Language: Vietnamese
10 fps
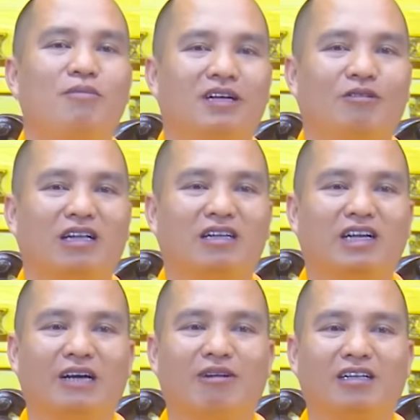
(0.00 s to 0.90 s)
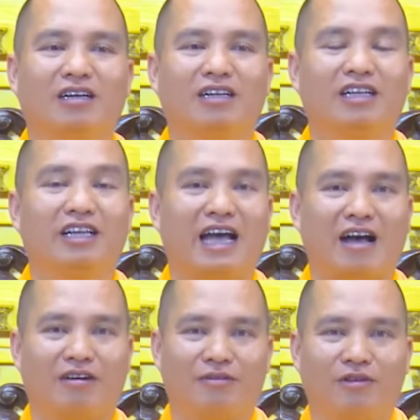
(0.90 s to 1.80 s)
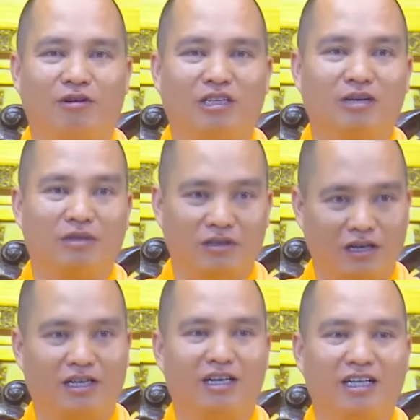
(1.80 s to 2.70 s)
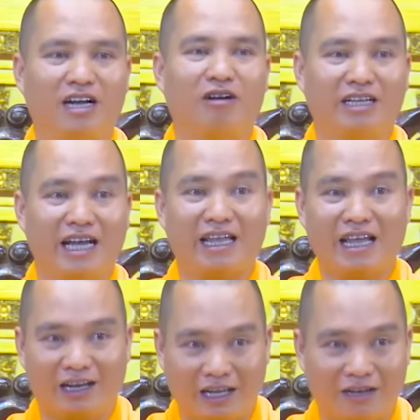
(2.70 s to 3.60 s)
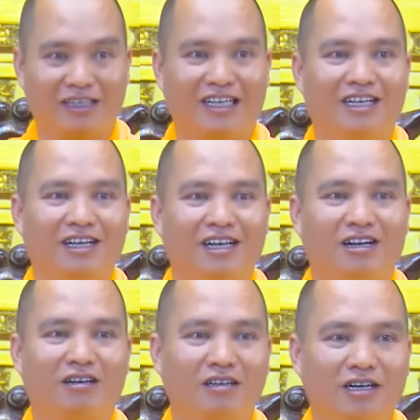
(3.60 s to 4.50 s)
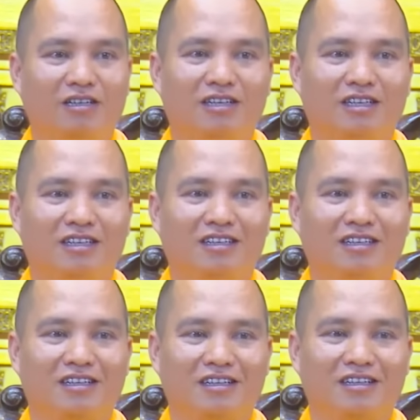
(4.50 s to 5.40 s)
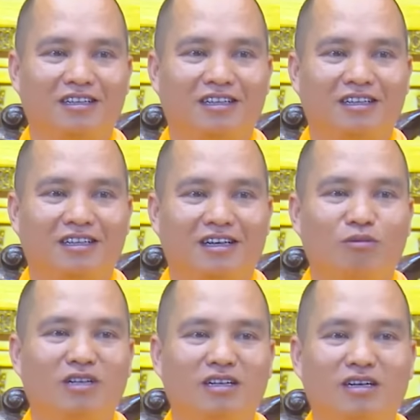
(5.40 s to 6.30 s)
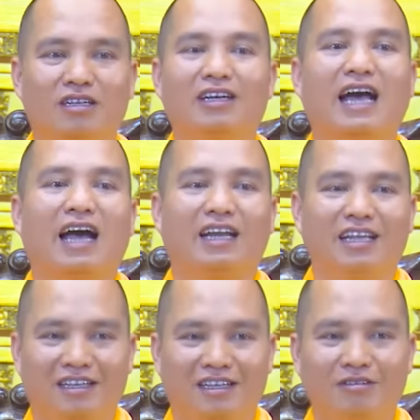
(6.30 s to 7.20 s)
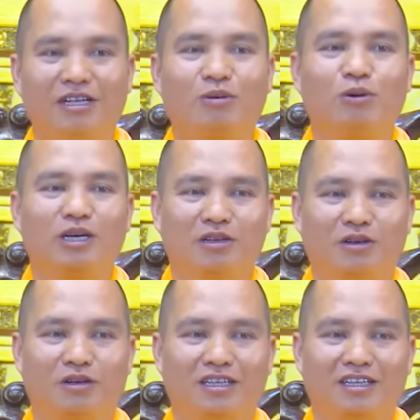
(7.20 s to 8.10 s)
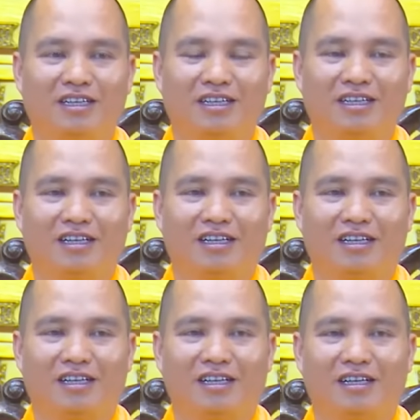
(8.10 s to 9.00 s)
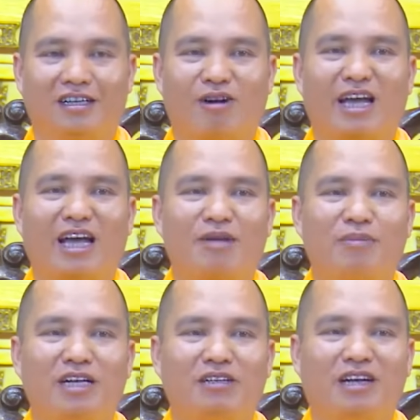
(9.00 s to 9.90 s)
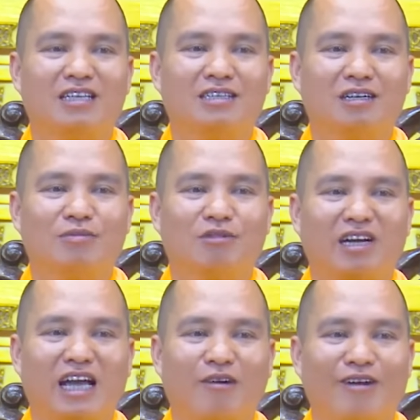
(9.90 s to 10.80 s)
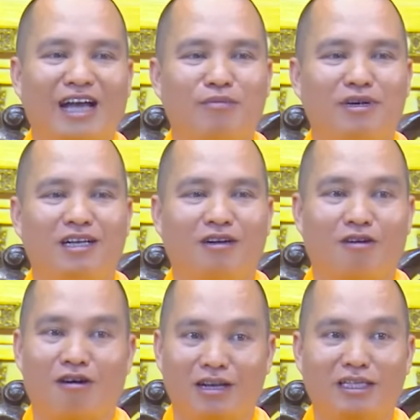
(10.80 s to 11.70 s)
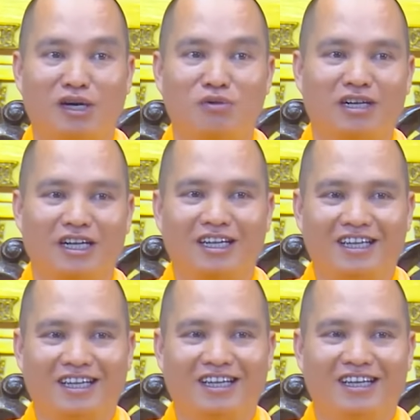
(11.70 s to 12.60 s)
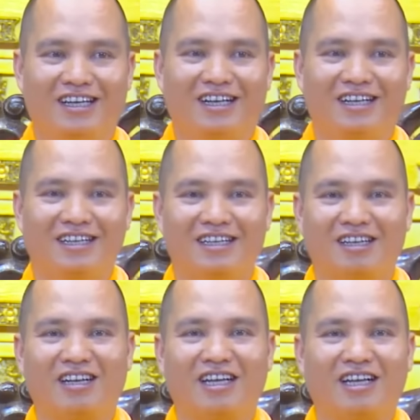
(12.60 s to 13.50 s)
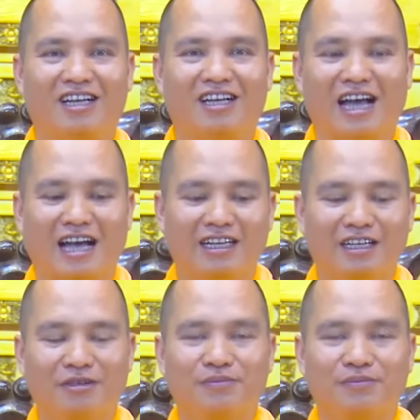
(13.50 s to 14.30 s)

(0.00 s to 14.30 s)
hòa thượng theo hòa thượng đi thế nào? Hòa thượng bảo được đấy, cái thằng con trai nhà đấy nó gì nó được thôi, thì, thì, thì ông thấy được thì gả đi, cũng nhiều tuổi rồi, ngoài hai mươi rồi. Ngày xưa một con gái ngoài hai mươi là khó lấy chồng rồi đấy. Đó, cho nên là gả đi.